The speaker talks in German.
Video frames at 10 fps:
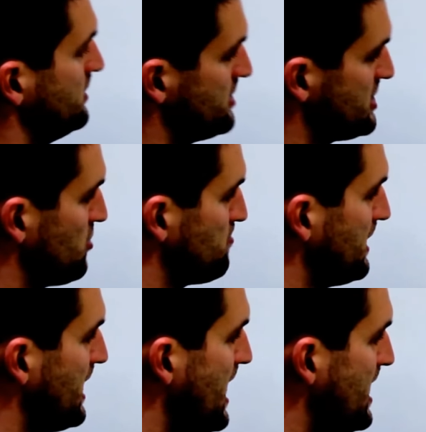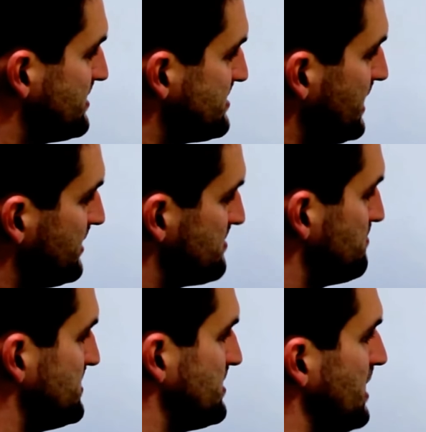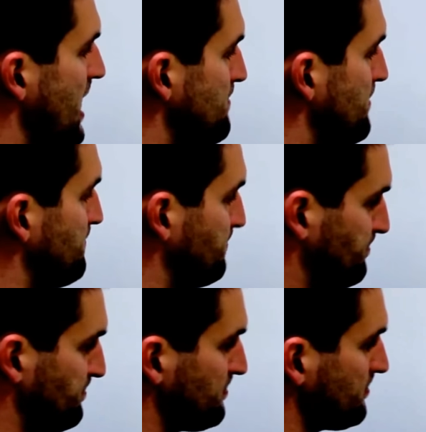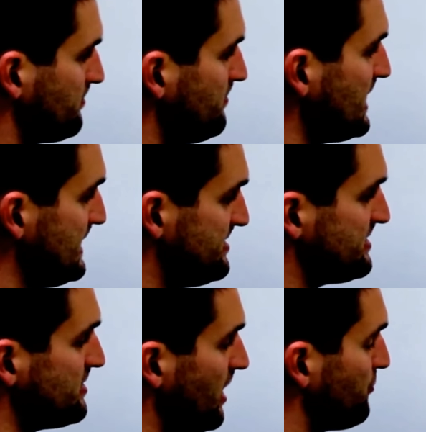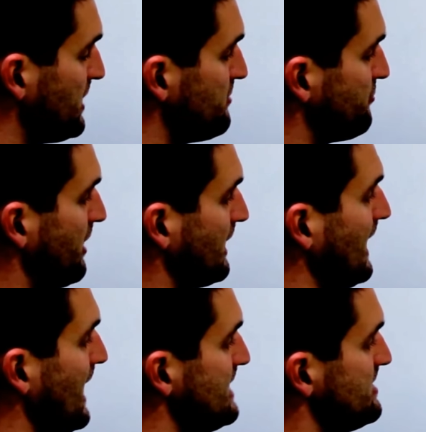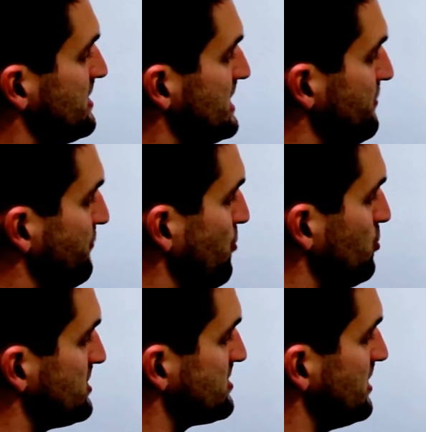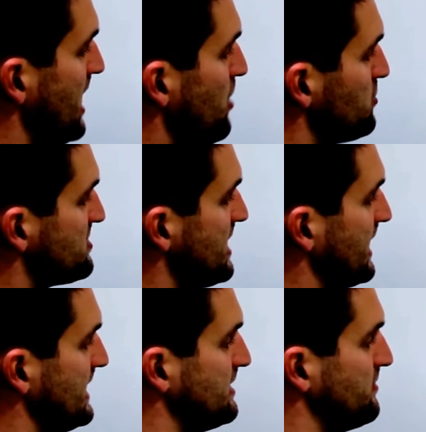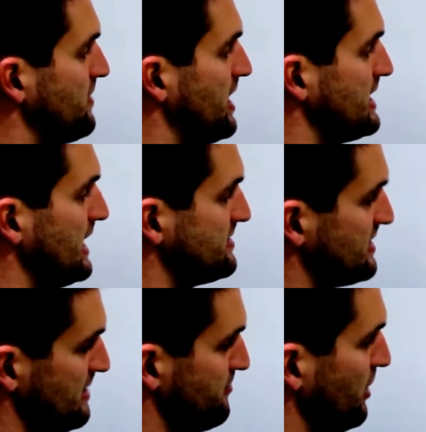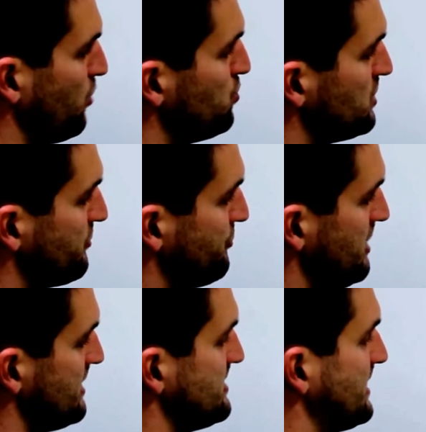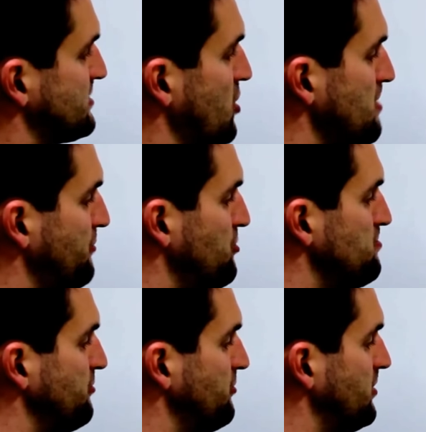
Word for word: Schaut mal nach, zeichnet es ein bisschen ab. Ist auf jeden Fall gleich die Wurzel aus der errechneten Varianz, in dem Fall ungefähr 6,5.